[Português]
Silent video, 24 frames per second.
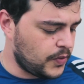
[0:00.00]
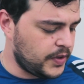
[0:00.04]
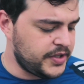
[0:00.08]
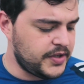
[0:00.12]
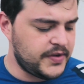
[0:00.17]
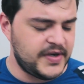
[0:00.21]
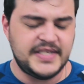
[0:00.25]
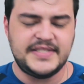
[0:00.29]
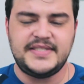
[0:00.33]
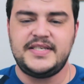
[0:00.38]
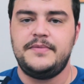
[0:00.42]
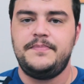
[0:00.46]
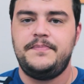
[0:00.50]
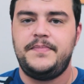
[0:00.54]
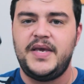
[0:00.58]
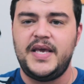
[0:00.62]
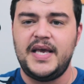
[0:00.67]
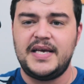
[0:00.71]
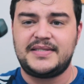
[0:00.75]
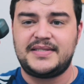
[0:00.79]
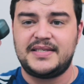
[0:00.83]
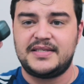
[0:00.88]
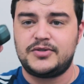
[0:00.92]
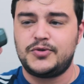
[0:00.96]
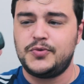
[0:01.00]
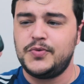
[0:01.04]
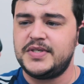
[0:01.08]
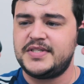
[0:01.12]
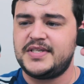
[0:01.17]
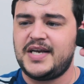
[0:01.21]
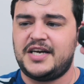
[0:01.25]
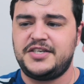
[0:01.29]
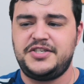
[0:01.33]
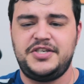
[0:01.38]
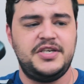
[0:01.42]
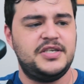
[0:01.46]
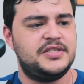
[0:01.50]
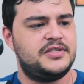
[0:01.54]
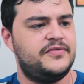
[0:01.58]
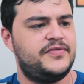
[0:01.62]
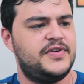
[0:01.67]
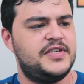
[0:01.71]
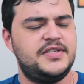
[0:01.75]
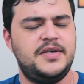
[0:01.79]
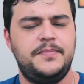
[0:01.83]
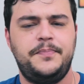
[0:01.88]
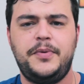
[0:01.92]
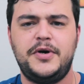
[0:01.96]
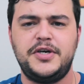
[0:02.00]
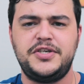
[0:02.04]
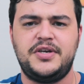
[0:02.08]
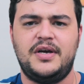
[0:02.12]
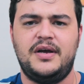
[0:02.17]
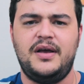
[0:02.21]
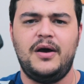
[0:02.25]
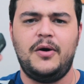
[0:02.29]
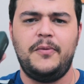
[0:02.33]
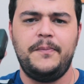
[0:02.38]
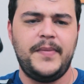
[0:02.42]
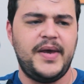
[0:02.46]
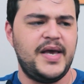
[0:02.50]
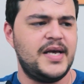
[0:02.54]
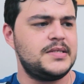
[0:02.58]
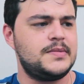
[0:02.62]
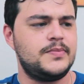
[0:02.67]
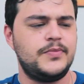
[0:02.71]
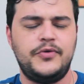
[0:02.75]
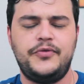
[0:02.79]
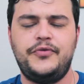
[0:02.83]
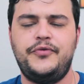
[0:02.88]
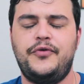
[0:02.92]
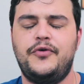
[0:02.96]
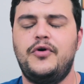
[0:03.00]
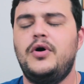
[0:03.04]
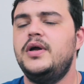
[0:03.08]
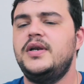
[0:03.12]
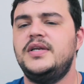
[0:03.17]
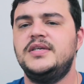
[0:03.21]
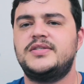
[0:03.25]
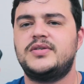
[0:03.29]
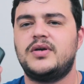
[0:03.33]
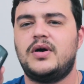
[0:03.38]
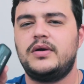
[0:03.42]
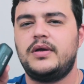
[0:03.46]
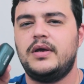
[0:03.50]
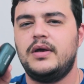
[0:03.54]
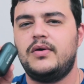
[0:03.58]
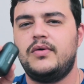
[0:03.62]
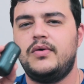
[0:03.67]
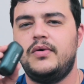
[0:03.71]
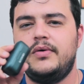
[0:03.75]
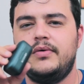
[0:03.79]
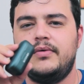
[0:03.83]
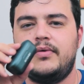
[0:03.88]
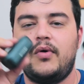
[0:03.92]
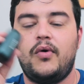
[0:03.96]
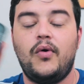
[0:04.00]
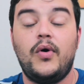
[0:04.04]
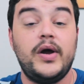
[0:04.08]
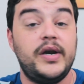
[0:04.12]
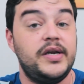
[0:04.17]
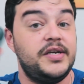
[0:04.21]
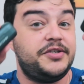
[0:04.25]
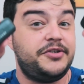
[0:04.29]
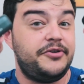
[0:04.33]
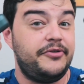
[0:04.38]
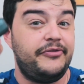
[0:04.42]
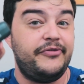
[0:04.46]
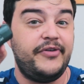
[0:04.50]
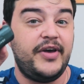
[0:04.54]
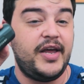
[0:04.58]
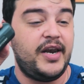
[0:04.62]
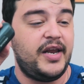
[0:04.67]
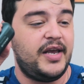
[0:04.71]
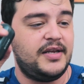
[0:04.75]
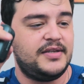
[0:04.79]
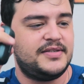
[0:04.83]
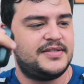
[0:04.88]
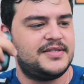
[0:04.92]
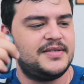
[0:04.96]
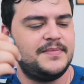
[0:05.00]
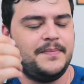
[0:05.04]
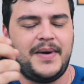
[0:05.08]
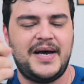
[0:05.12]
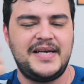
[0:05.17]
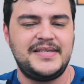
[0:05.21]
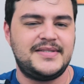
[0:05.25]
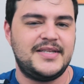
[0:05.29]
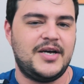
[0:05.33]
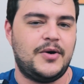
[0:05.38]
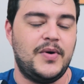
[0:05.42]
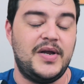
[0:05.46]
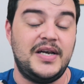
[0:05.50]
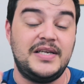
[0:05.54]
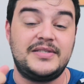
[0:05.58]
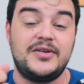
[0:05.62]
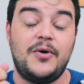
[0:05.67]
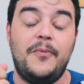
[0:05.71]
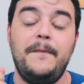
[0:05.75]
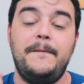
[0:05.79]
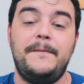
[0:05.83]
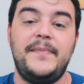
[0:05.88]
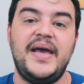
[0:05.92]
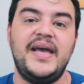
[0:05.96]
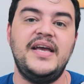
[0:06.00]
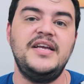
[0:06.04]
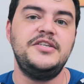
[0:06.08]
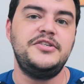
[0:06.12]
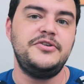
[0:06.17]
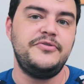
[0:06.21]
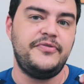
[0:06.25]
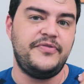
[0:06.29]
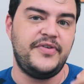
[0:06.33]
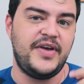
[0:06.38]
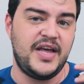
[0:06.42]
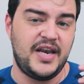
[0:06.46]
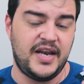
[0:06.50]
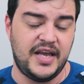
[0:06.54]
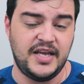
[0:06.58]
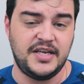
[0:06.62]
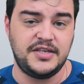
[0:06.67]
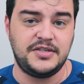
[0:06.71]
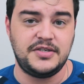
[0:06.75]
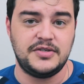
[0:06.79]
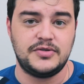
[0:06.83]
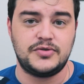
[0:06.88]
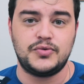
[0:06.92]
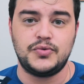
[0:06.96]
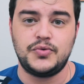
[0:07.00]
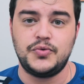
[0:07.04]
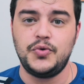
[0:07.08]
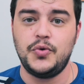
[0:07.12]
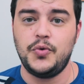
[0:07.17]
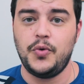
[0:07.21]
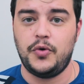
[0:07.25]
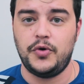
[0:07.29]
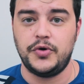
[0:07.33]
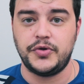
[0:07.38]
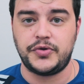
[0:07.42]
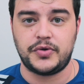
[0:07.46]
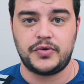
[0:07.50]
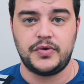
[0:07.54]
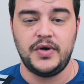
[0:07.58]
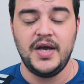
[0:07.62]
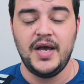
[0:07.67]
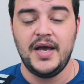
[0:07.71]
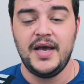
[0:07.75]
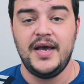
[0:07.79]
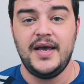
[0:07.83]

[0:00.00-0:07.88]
quando eu recebi essas duas caixinhas, eu falei assim, poxa, é o mesmo fone, só que com cores diferentes. Mas não, eles são bem diferentes um do outro.